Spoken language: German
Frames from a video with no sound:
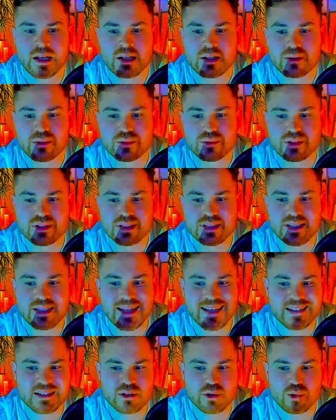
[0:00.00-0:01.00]
Und die
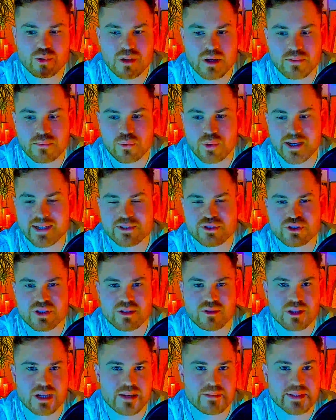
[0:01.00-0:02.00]

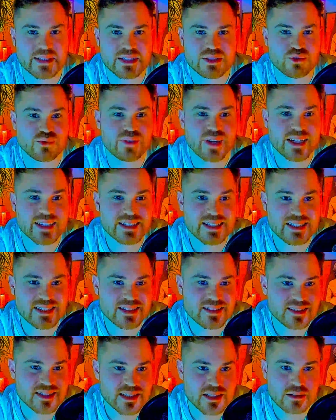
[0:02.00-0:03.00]
Encoder-Voreinstellung habe ich, soweit ich
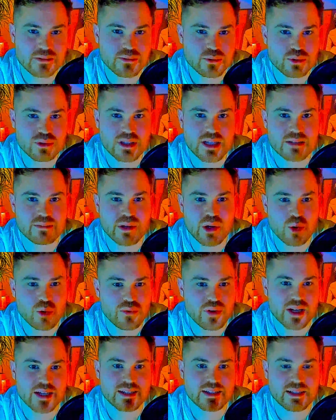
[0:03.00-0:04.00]
das hier gefunden habe, auch
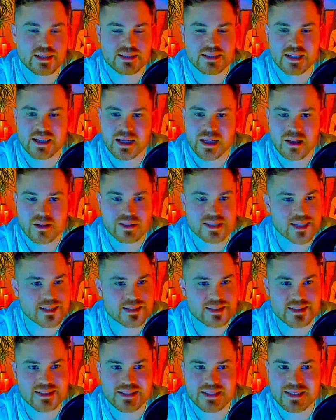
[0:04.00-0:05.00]
verändert. Es hat
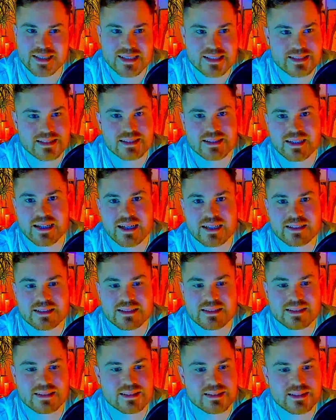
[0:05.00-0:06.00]
sich nichts getan,
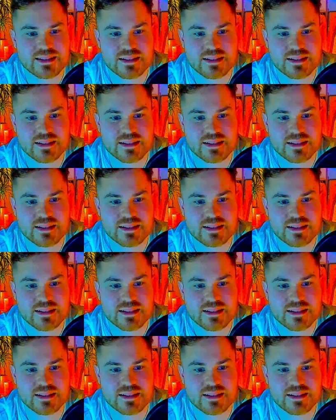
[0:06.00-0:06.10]
es ist